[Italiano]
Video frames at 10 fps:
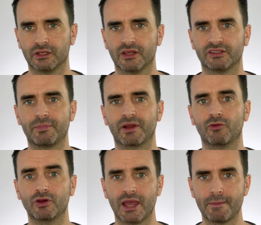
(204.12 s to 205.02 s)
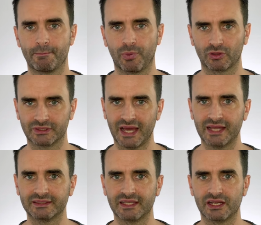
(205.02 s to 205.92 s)
Se per voi è
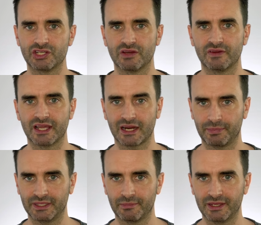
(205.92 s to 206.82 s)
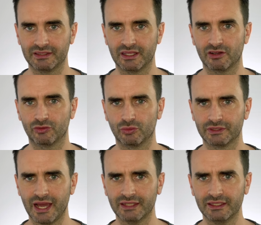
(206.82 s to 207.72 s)
importante ricevere rapidamente i
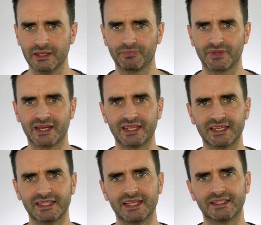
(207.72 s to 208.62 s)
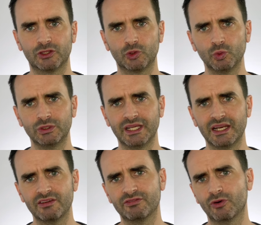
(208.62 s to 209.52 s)
risultati, richiedete tutte le
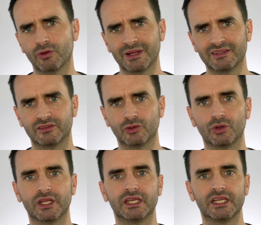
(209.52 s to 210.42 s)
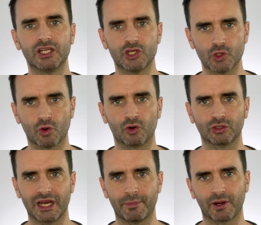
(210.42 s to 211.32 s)
informazioni il giorno
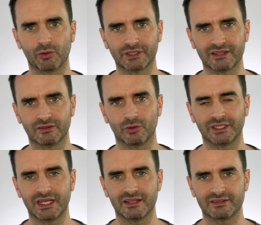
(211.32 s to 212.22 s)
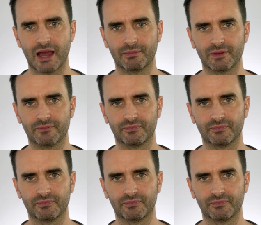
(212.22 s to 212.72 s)
della prenotazione dell'esame.